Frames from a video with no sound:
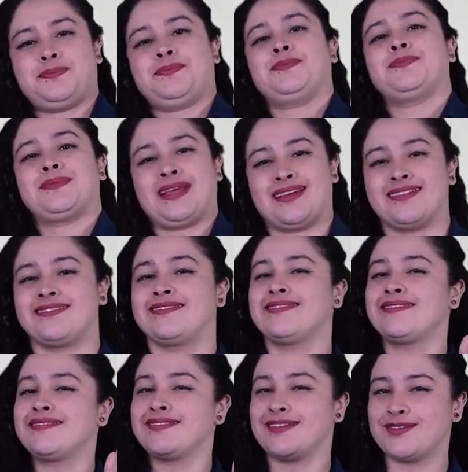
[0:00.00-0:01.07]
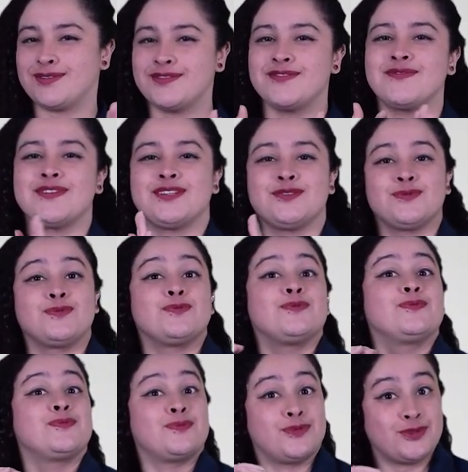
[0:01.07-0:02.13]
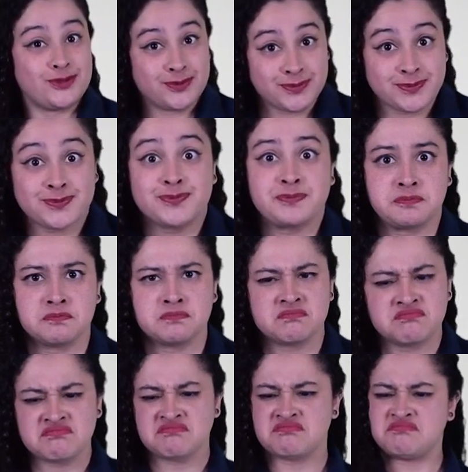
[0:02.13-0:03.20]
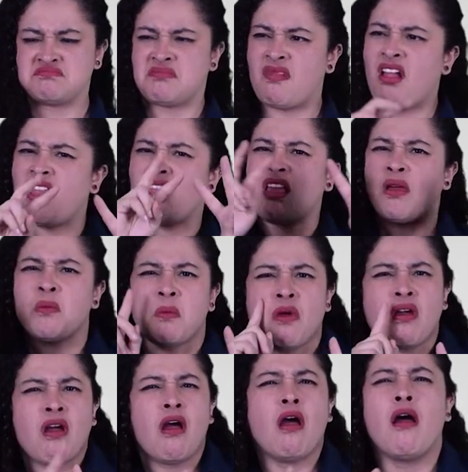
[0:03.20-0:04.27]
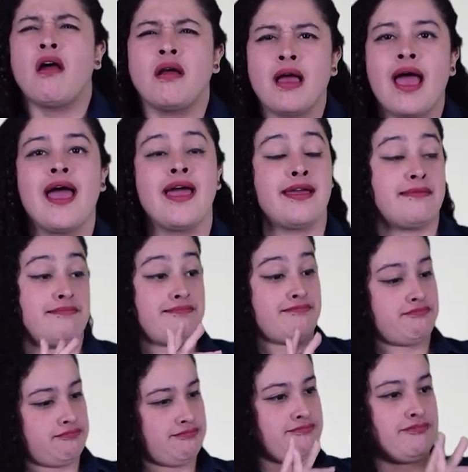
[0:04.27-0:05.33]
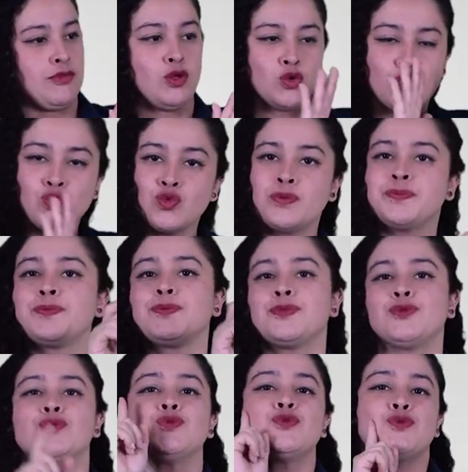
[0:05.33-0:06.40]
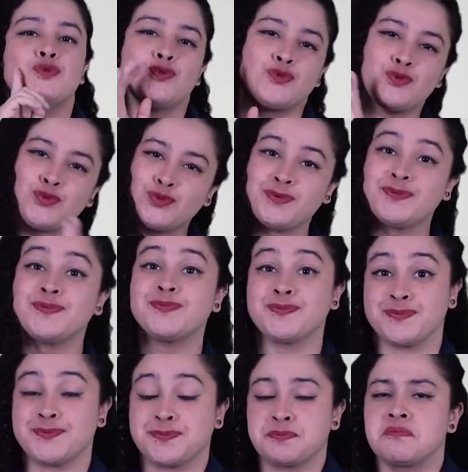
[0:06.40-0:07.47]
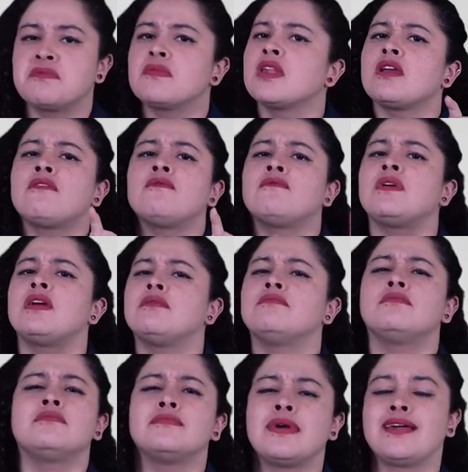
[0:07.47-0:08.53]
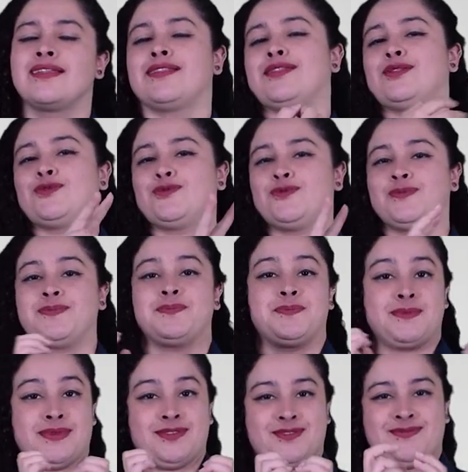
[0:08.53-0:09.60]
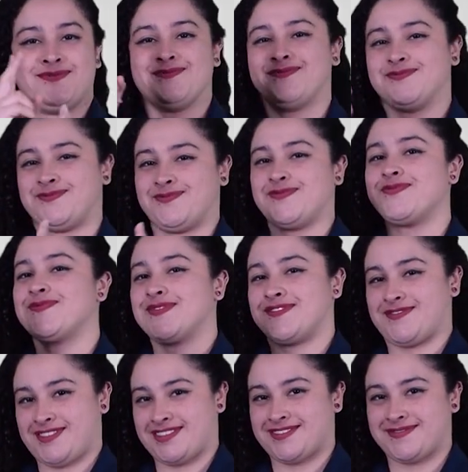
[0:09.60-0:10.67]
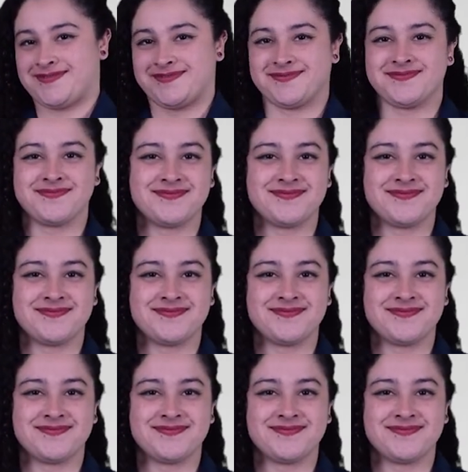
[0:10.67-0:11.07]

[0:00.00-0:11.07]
de la Información y las Comunicaciones. Asunto. Uso del centro de relevo para personas con discapacidad auditiva Fecha 12 de mayo de 2022.